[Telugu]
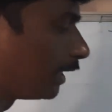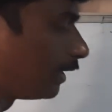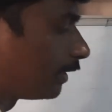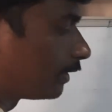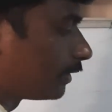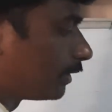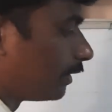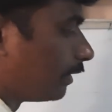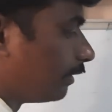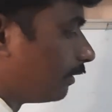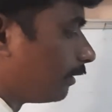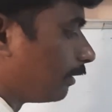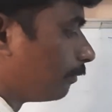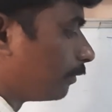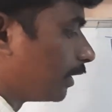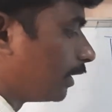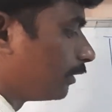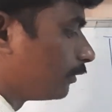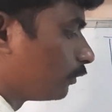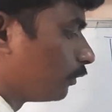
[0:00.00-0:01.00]
మ్యాట్రిక్స్ అంటాం
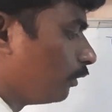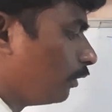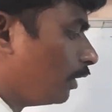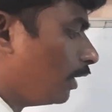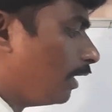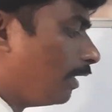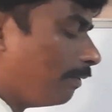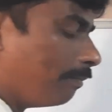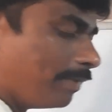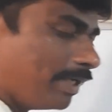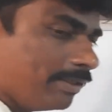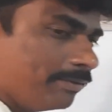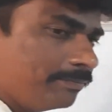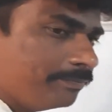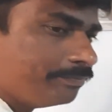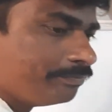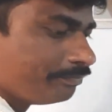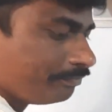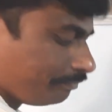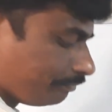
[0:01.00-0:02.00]
కదా సో మనం
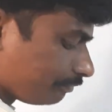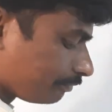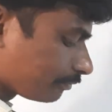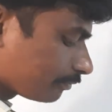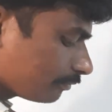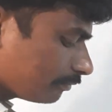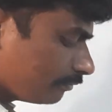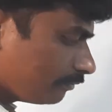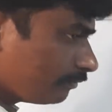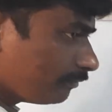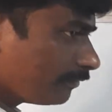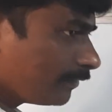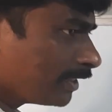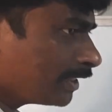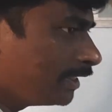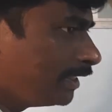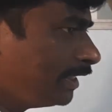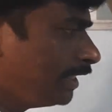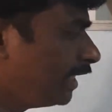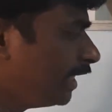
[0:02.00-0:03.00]

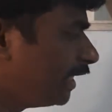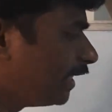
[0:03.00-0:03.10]
ఈ